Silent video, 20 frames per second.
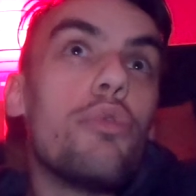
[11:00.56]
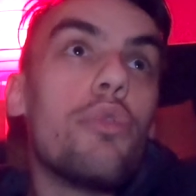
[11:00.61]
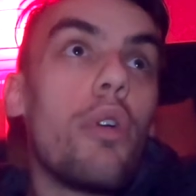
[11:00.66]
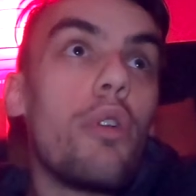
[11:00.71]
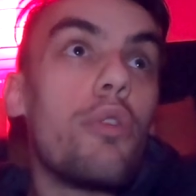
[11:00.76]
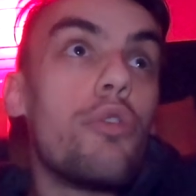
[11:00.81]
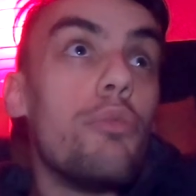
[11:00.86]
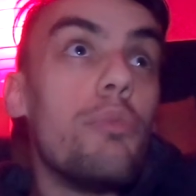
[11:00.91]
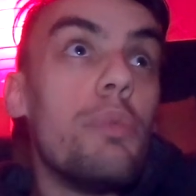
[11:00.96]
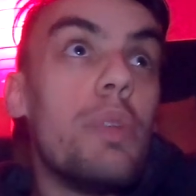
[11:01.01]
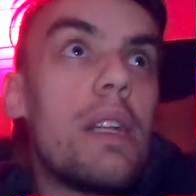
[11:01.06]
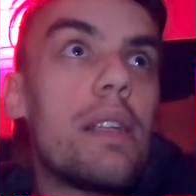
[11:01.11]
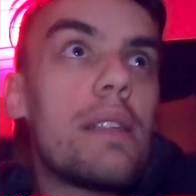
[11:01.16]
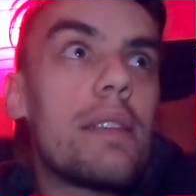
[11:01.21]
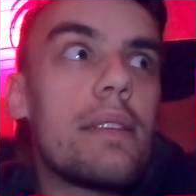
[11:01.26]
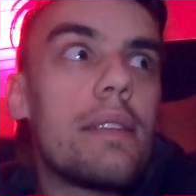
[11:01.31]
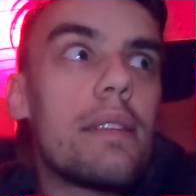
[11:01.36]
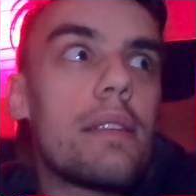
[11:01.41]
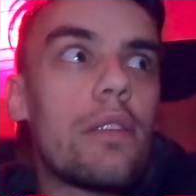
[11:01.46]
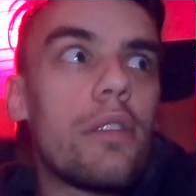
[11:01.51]
euh, de
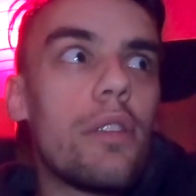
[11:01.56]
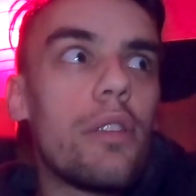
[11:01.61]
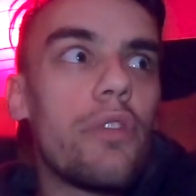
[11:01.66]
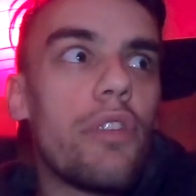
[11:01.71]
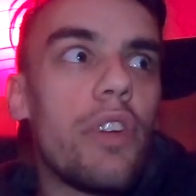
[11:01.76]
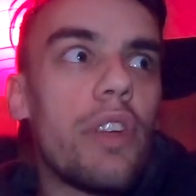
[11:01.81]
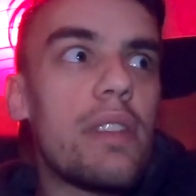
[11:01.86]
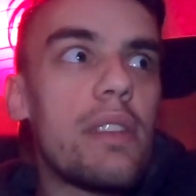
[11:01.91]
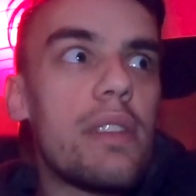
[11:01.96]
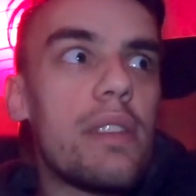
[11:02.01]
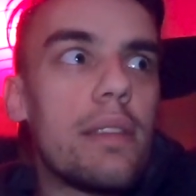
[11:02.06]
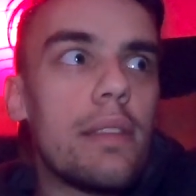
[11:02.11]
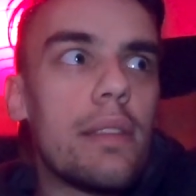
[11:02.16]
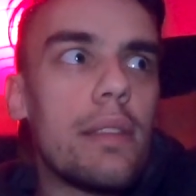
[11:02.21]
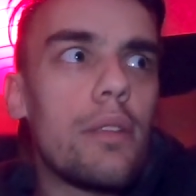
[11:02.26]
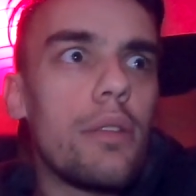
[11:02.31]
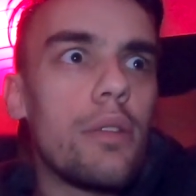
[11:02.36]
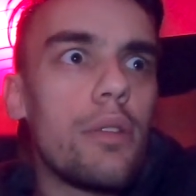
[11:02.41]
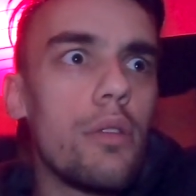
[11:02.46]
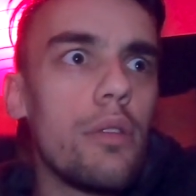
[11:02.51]

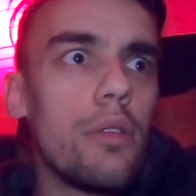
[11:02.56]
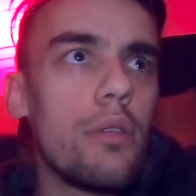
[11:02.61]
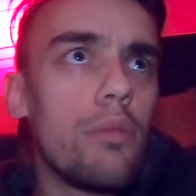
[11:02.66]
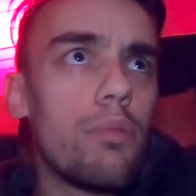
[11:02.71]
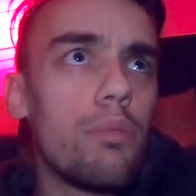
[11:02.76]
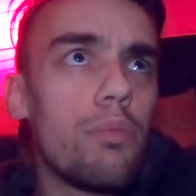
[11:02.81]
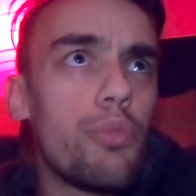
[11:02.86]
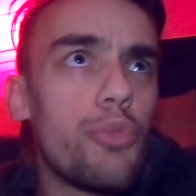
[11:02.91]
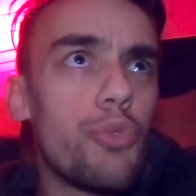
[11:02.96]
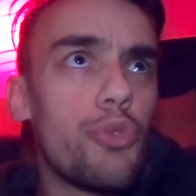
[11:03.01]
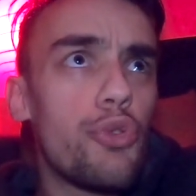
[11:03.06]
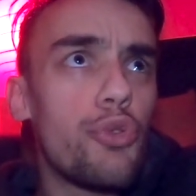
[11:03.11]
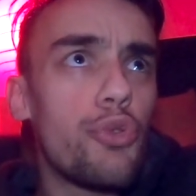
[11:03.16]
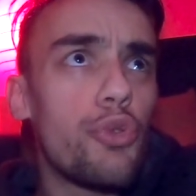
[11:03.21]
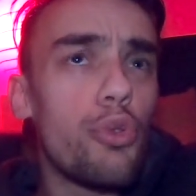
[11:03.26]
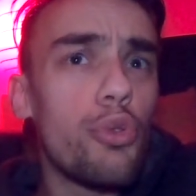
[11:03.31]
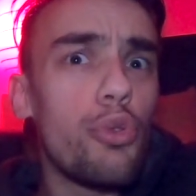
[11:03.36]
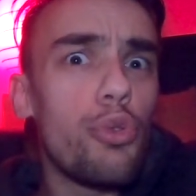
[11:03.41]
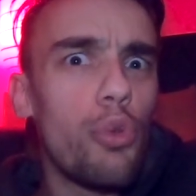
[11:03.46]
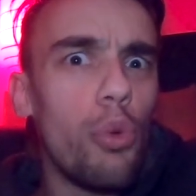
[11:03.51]
1626
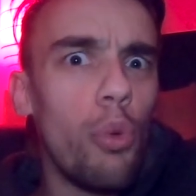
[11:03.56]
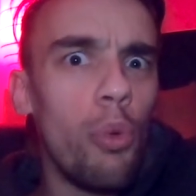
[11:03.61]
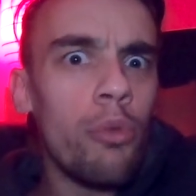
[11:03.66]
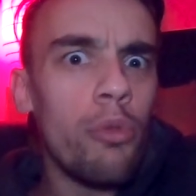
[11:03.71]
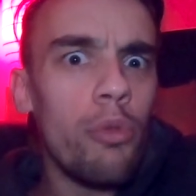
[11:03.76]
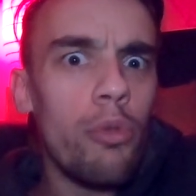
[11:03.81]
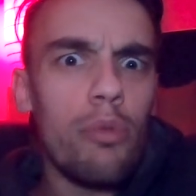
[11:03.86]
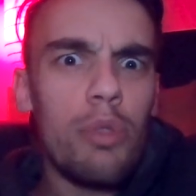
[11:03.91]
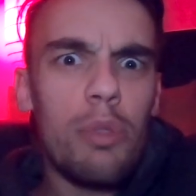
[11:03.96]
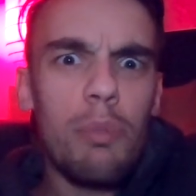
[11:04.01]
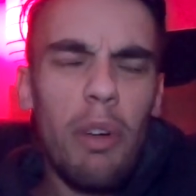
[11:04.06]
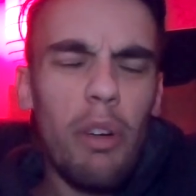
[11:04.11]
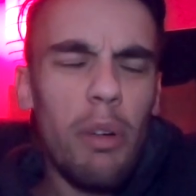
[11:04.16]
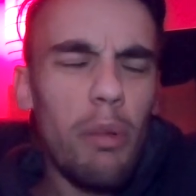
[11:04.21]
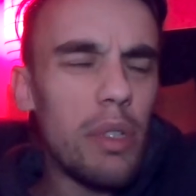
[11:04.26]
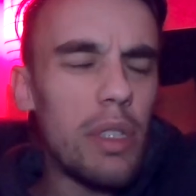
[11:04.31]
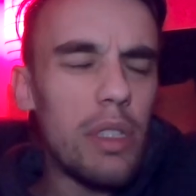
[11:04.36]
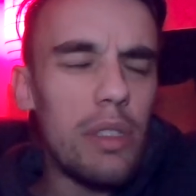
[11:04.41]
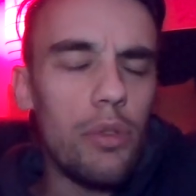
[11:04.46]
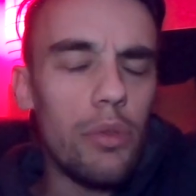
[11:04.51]
secondes. C'est pas vraiment
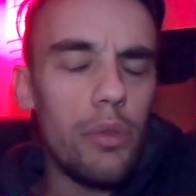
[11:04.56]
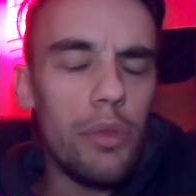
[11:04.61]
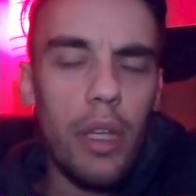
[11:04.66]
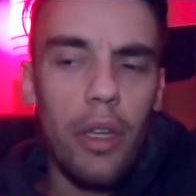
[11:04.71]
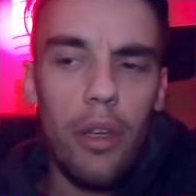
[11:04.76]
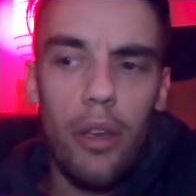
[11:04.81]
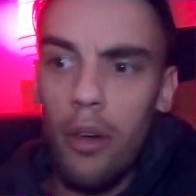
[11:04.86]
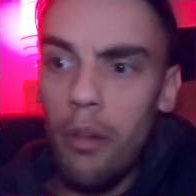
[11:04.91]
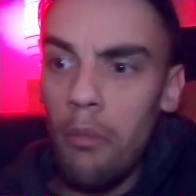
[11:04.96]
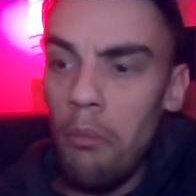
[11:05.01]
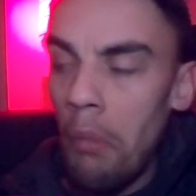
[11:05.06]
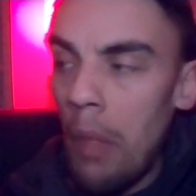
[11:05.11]
des secondes d'ailleurs.